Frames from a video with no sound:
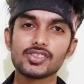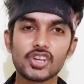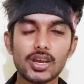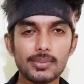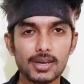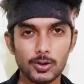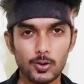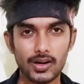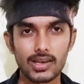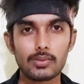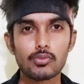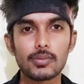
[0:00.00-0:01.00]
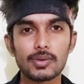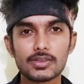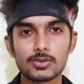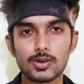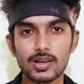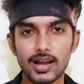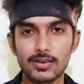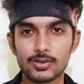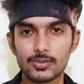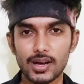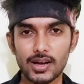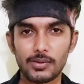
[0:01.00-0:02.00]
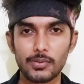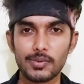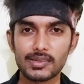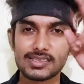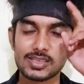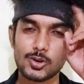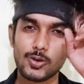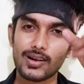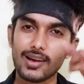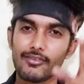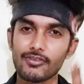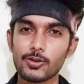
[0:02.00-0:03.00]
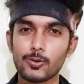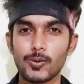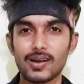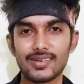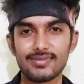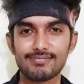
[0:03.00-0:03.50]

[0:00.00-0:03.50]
ஜாயின் பண்ணிக்கோங்க டெய்லி மூவி அப்டேட்ஸ் உங்களுக்காக வந்து டாடா பை சி ஒன் லவ் யூ ஒல்